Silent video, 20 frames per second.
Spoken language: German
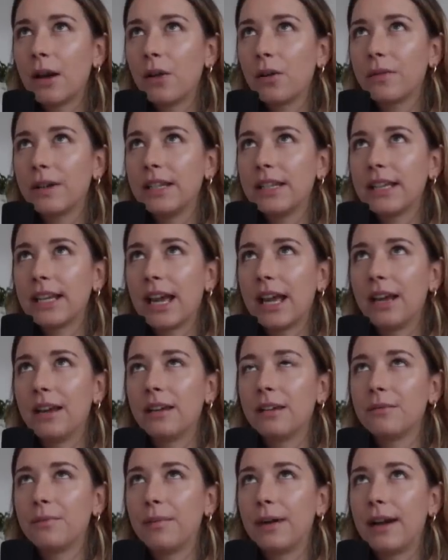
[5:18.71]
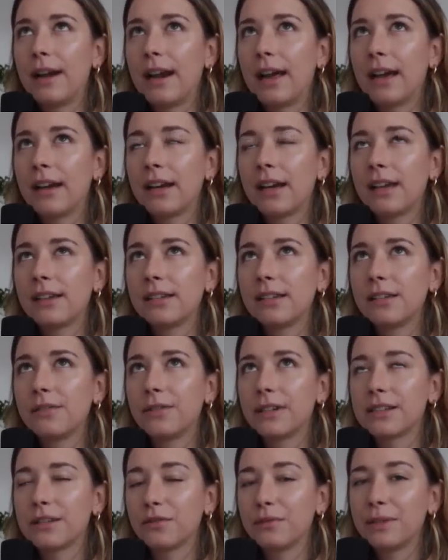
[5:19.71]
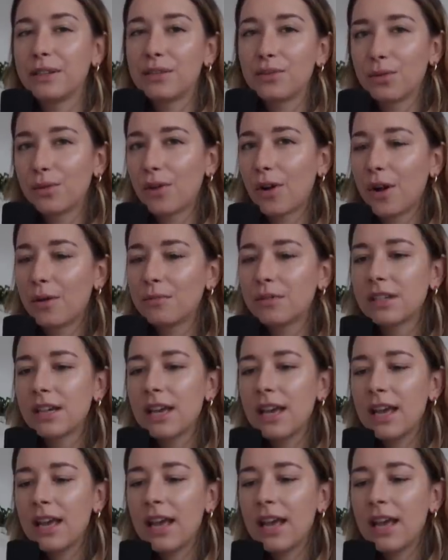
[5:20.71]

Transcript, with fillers: auch wenn ich keinen Plan hatte, was auf mich zukommt.